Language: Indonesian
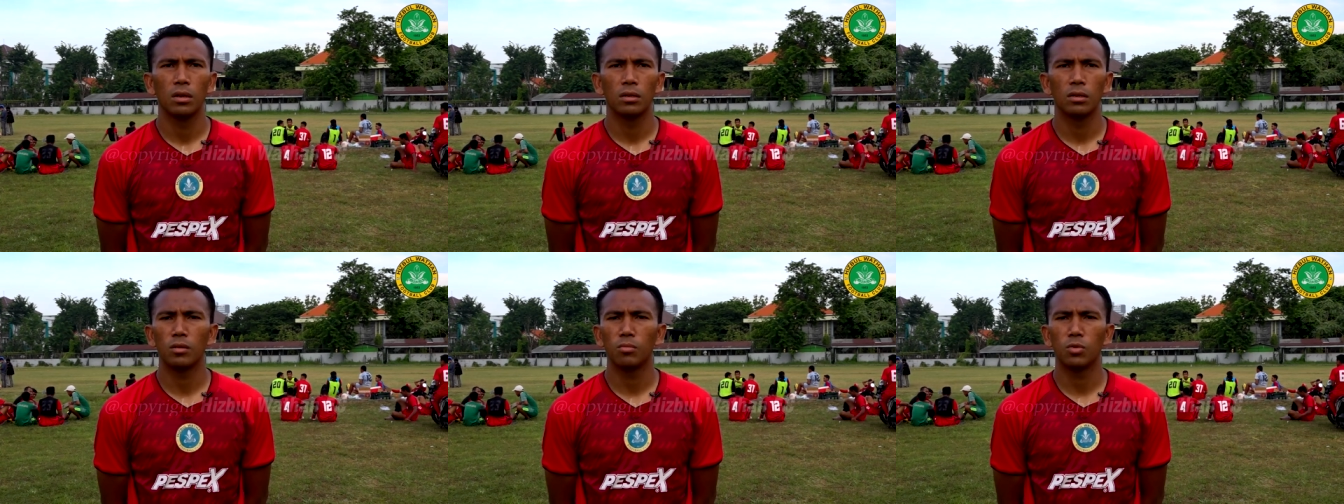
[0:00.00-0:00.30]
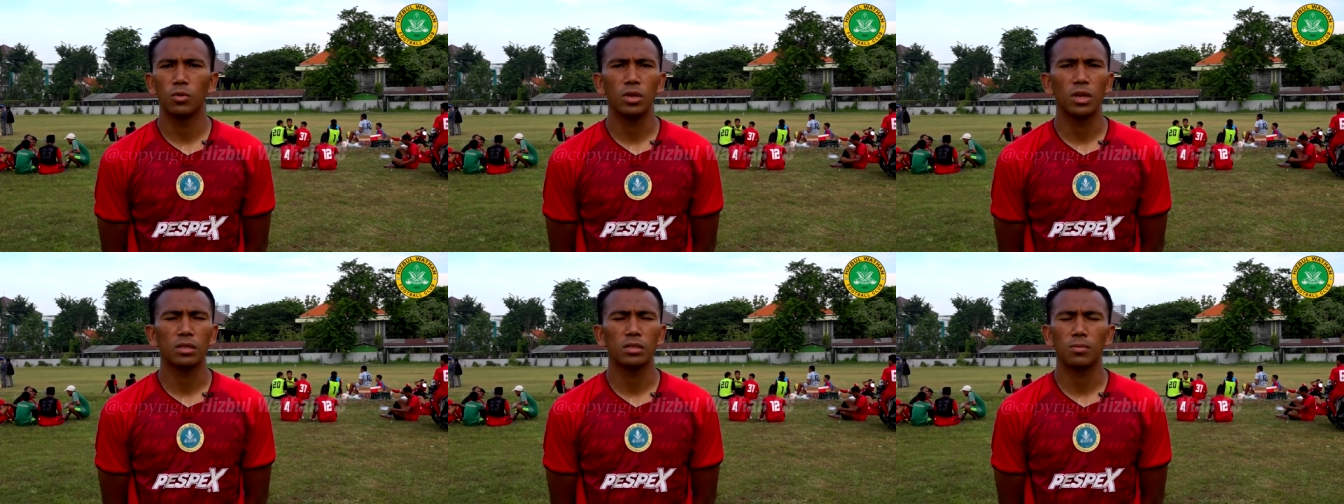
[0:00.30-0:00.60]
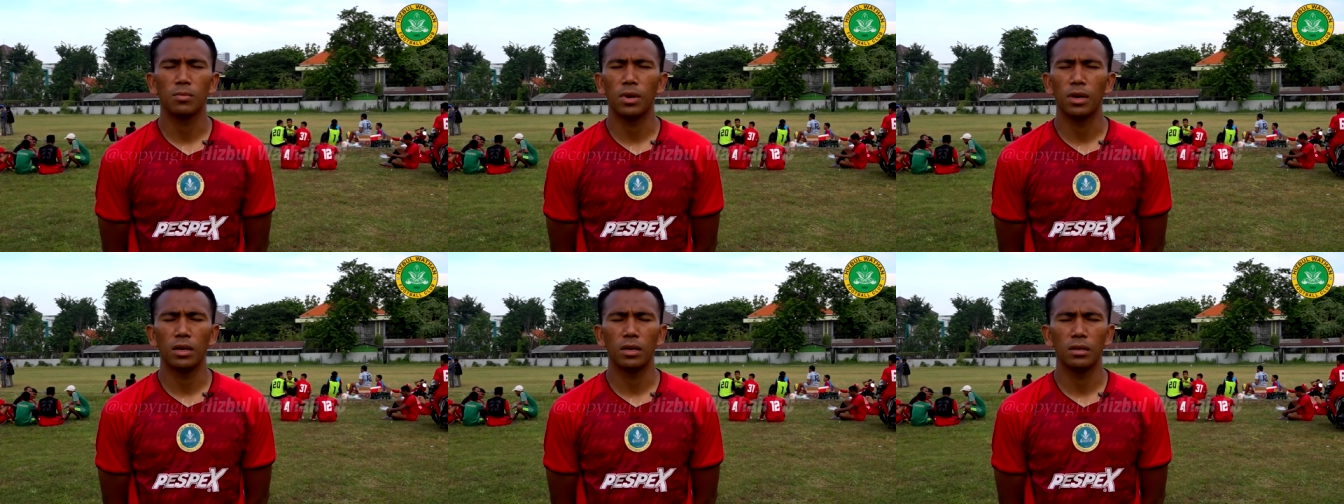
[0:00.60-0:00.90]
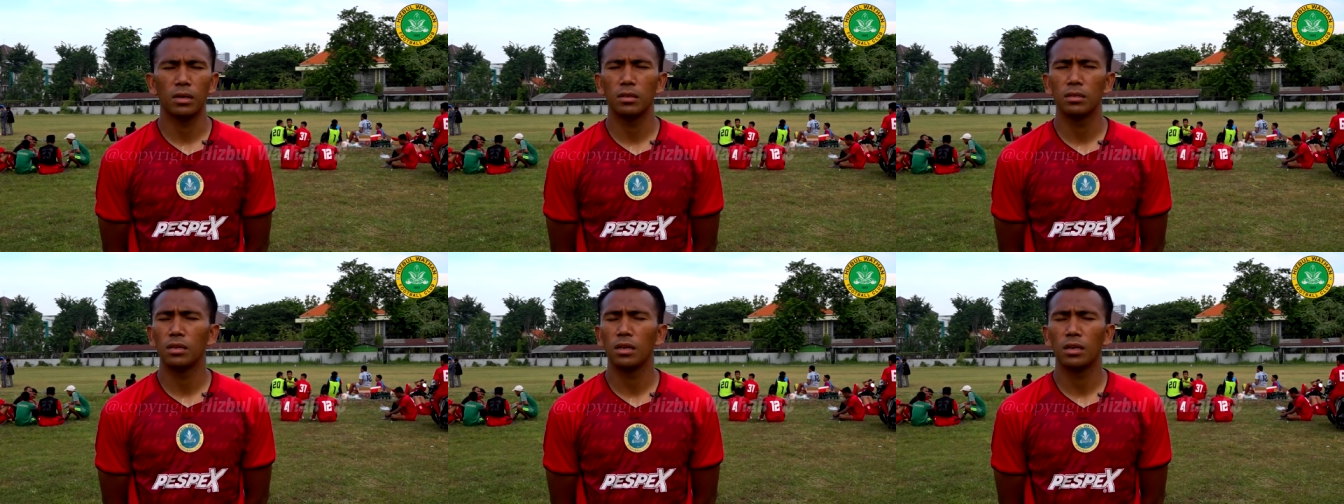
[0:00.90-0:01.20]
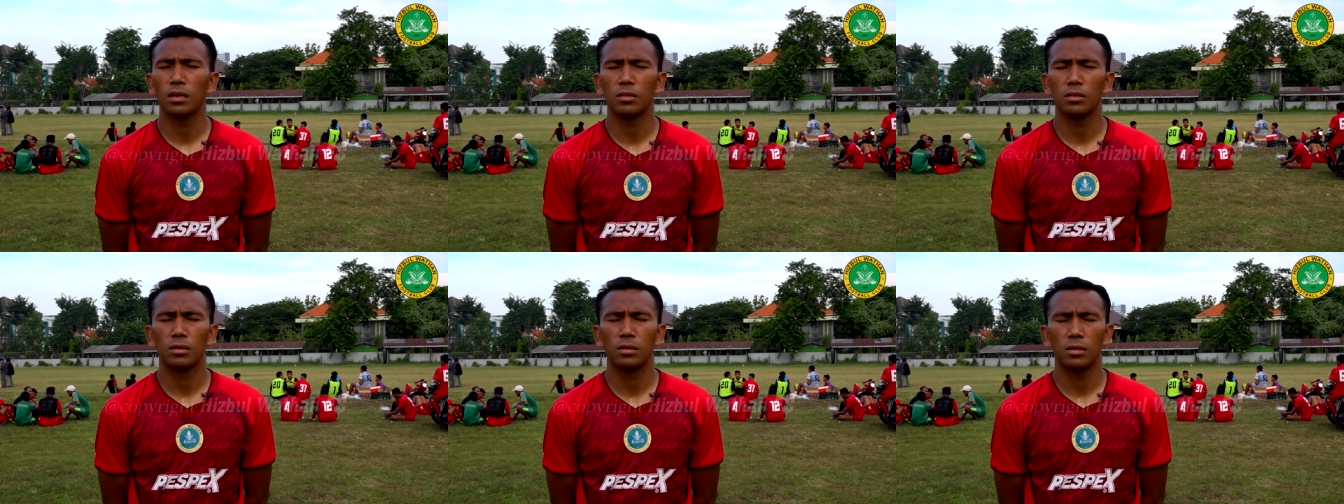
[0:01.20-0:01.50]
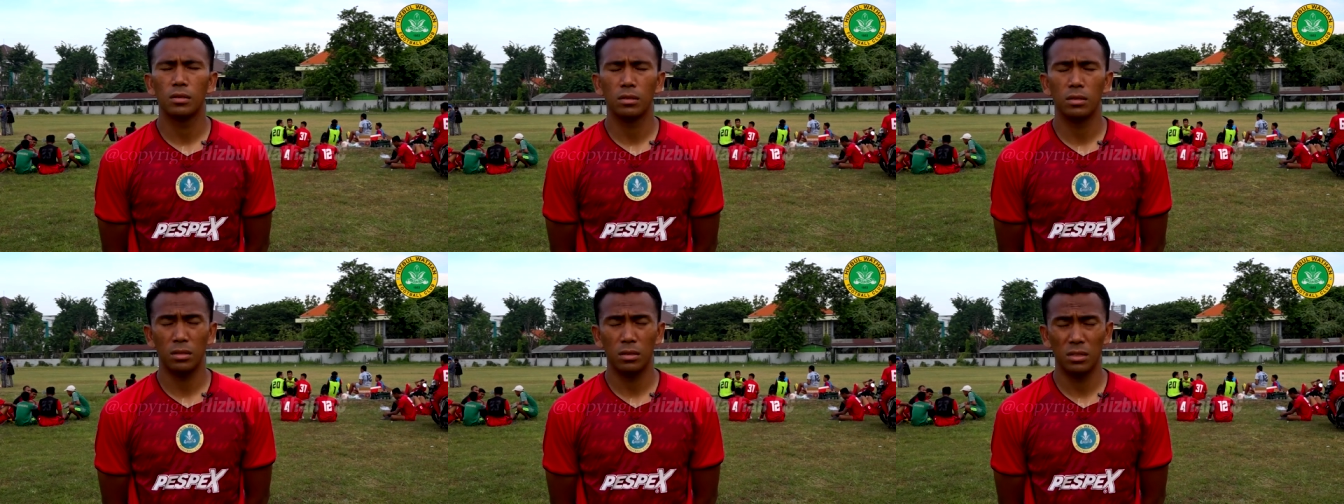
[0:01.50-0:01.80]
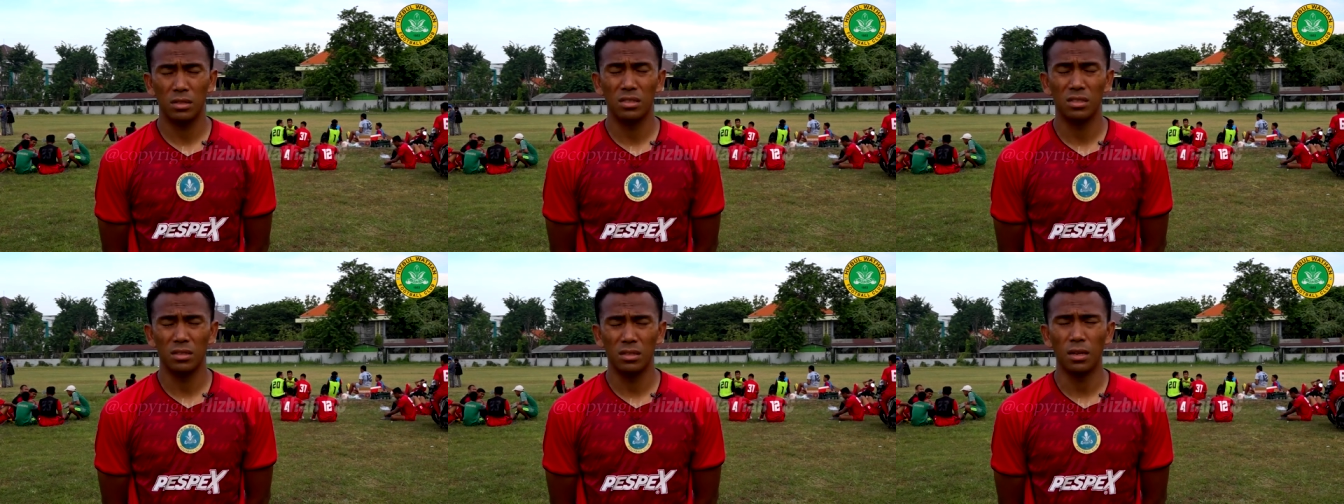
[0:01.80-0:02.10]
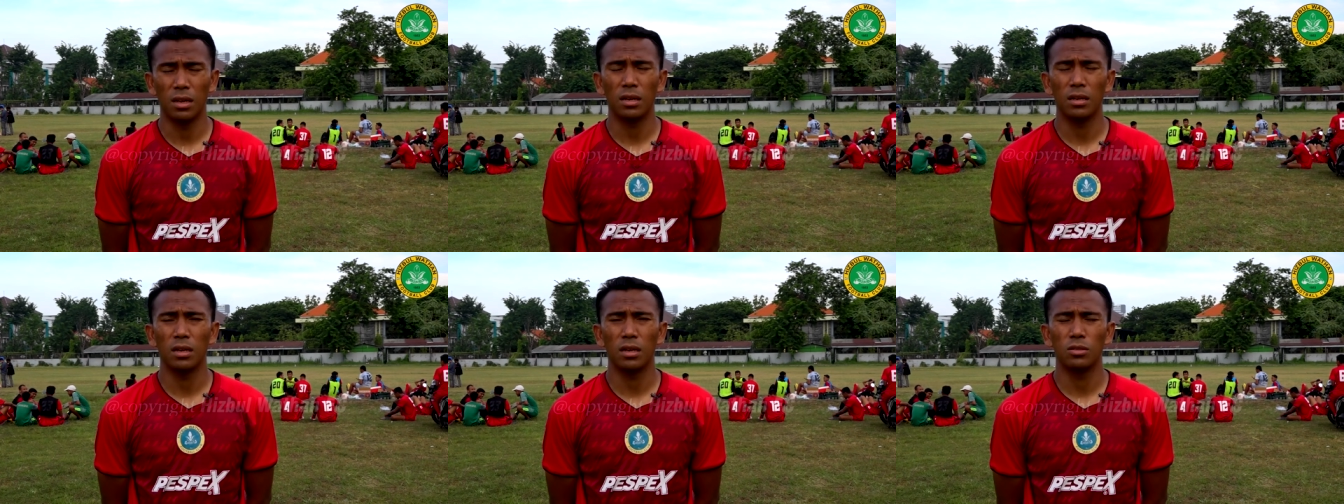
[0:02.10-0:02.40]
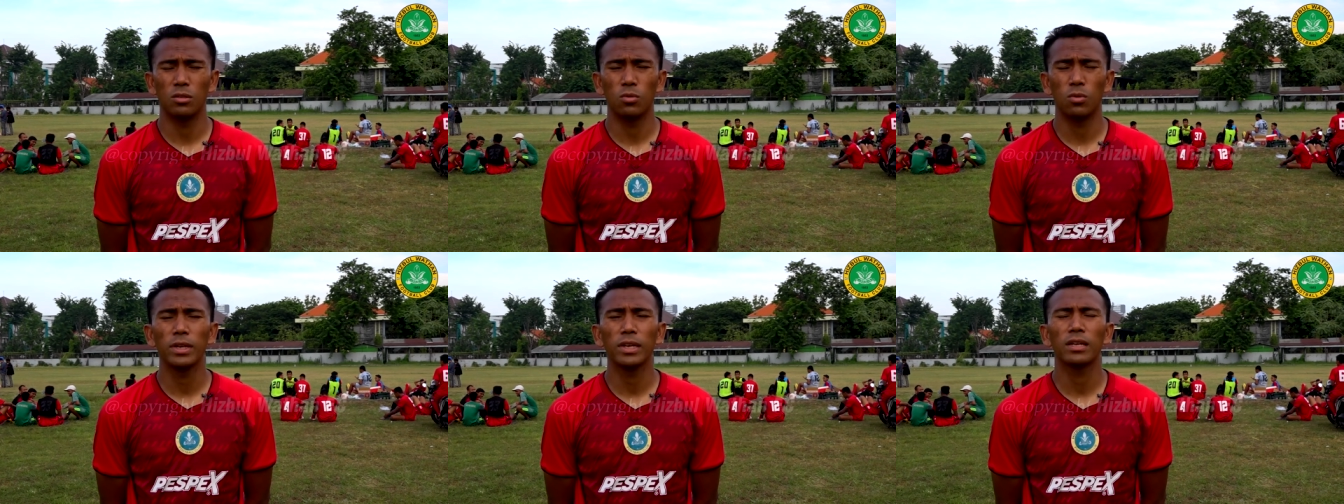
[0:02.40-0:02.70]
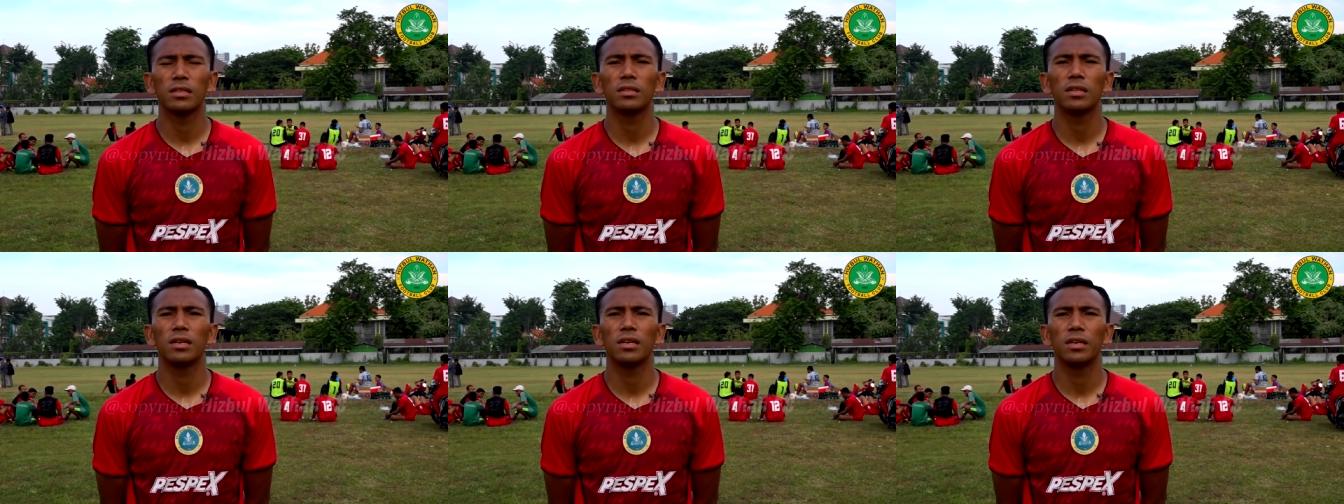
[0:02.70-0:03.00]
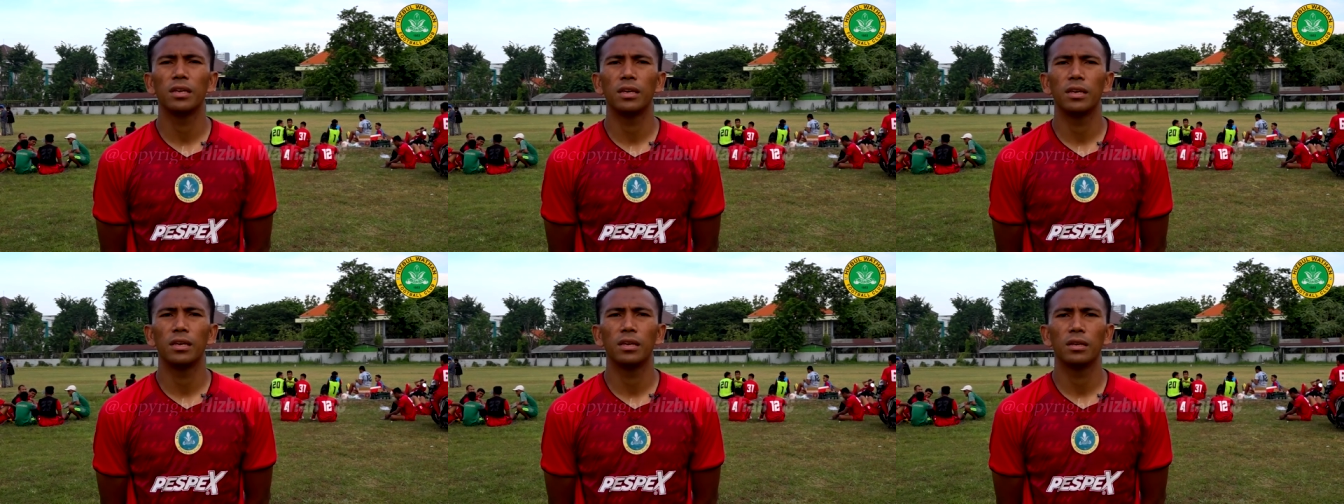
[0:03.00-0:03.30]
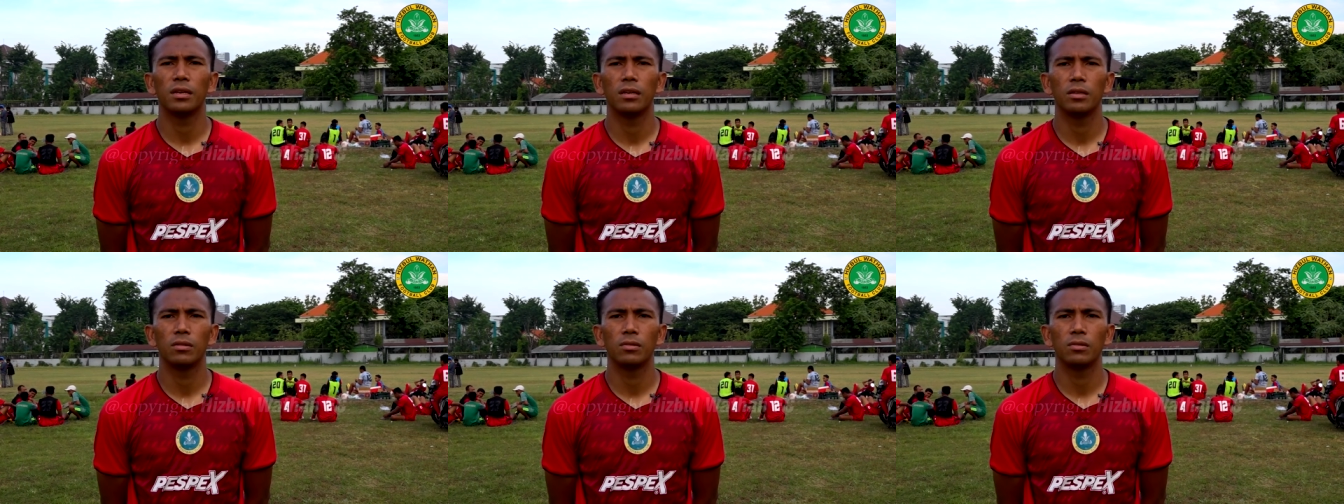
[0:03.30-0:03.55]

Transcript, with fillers: dan punya semangat dan daya, daya juang yang tinggi.